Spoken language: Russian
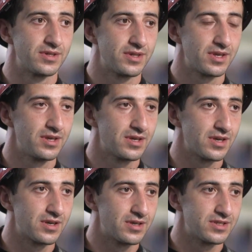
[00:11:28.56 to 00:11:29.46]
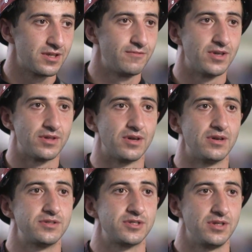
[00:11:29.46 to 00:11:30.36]
Это такие, как эстафета,
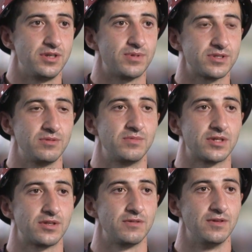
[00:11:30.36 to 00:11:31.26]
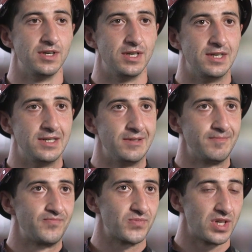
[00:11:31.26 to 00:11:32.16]
4 по 100 метров.
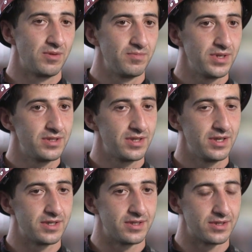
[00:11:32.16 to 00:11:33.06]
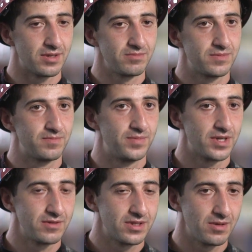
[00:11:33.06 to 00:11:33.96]
Там поинтереснее. Там
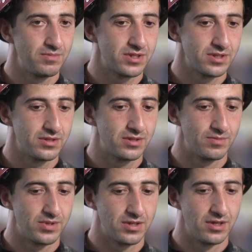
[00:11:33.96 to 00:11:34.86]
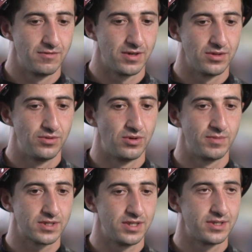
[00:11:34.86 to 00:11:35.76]
первый этап бежит, преодолевает
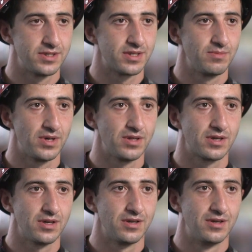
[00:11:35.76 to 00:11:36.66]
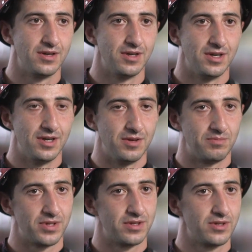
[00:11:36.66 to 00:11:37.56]
домик с лестницей палкой,
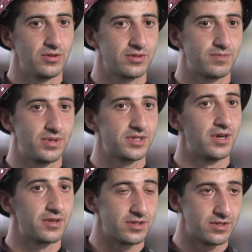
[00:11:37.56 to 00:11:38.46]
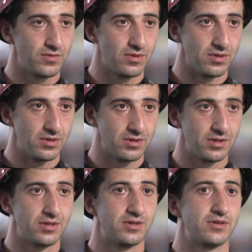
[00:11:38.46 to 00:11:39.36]
передает пожарный ствол.
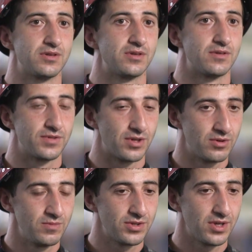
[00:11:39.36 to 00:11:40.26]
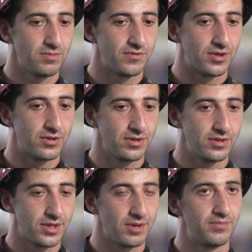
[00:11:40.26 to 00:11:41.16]
Э, второму этапу, второй
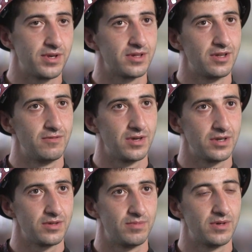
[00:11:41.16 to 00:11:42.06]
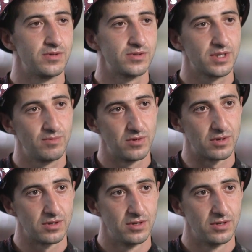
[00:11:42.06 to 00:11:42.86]
этап преодолевает забор.